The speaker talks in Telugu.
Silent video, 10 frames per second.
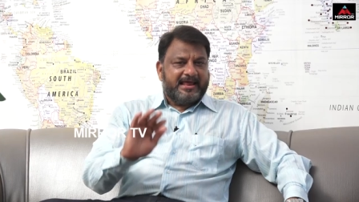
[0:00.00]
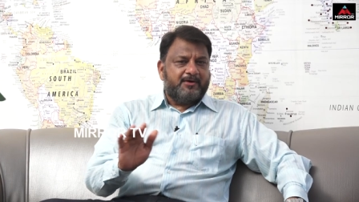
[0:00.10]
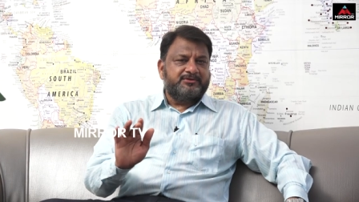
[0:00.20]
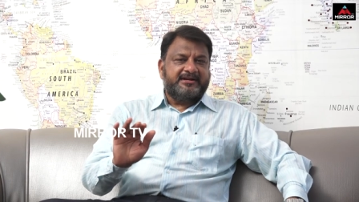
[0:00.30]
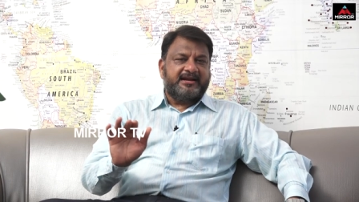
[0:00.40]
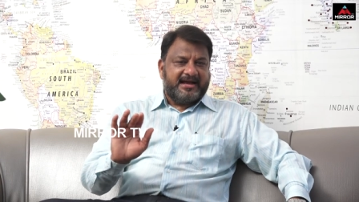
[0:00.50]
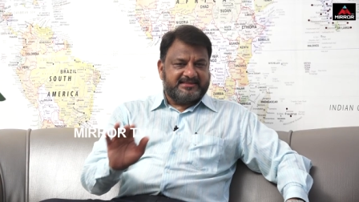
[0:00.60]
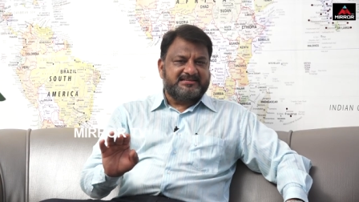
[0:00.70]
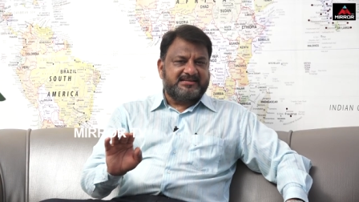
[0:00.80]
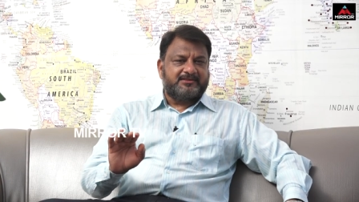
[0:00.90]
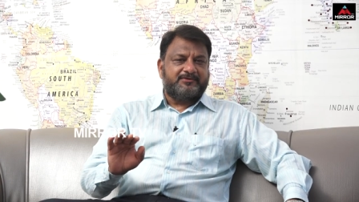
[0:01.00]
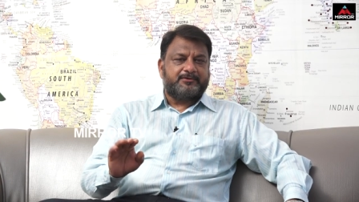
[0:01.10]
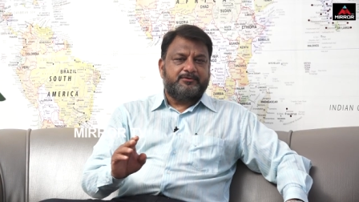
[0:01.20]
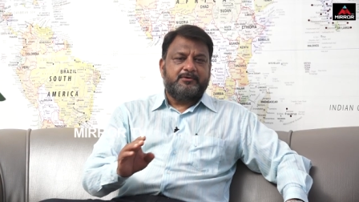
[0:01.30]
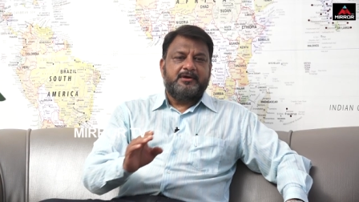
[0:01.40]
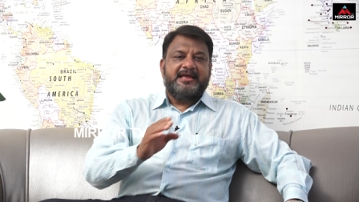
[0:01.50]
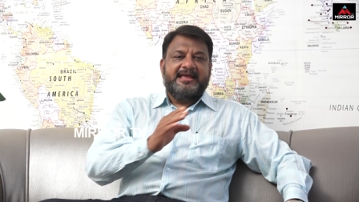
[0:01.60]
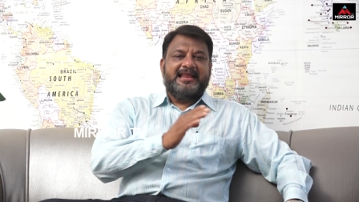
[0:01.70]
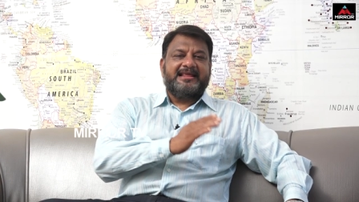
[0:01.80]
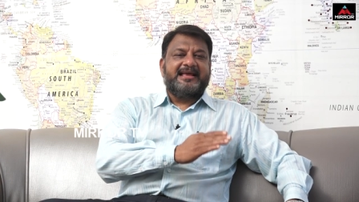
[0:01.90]
ఎలా ఉందంటే నాకు తెలిసినంత వరకు
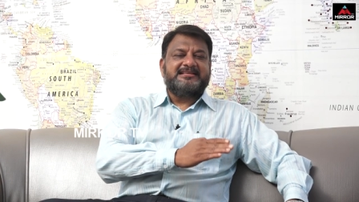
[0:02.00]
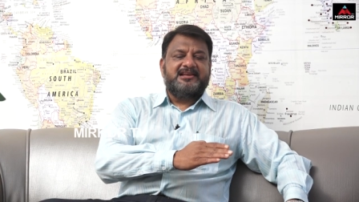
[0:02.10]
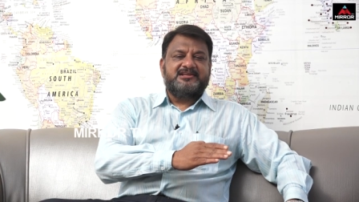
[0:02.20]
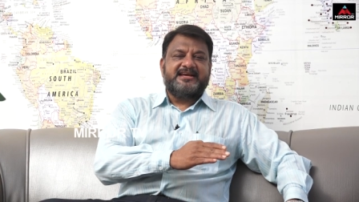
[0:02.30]
ఎల్కేజీలో